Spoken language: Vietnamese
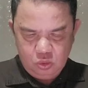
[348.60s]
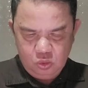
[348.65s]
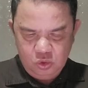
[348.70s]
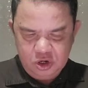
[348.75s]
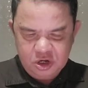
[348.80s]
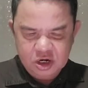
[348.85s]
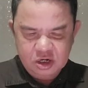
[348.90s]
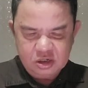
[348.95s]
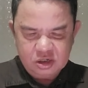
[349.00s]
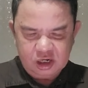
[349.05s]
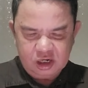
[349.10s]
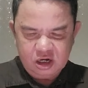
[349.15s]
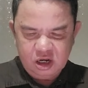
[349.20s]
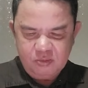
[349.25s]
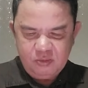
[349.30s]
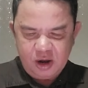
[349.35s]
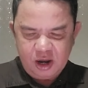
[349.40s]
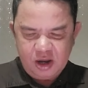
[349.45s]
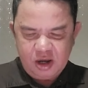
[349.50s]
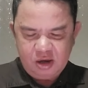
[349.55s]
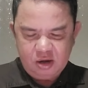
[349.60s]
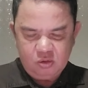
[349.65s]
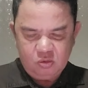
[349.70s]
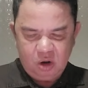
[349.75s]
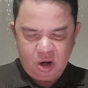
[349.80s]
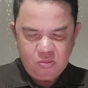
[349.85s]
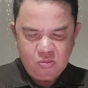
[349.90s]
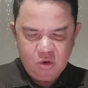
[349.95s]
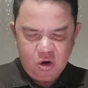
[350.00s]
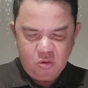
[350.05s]
quy định tại điểm A
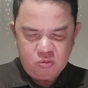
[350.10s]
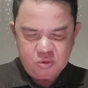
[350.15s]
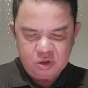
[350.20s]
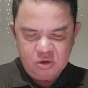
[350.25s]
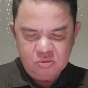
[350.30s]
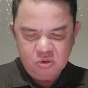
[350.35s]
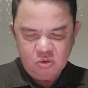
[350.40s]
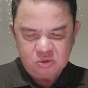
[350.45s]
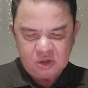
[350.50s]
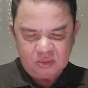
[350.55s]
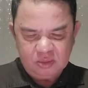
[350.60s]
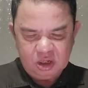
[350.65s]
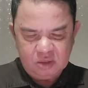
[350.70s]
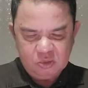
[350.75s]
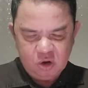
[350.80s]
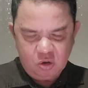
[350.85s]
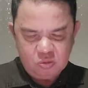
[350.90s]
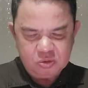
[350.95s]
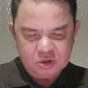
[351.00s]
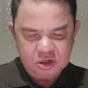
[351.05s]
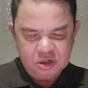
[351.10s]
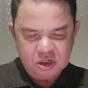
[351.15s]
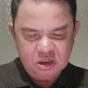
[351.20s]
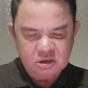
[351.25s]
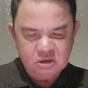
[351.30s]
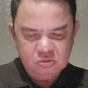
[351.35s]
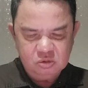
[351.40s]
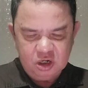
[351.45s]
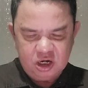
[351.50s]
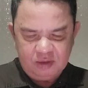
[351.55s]
khoảng 1 điều 101 nghị định
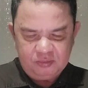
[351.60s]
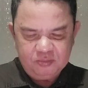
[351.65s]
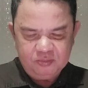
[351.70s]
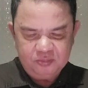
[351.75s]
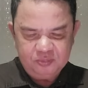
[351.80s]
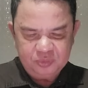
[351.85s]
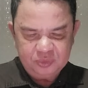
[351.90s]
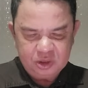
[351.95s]
số 15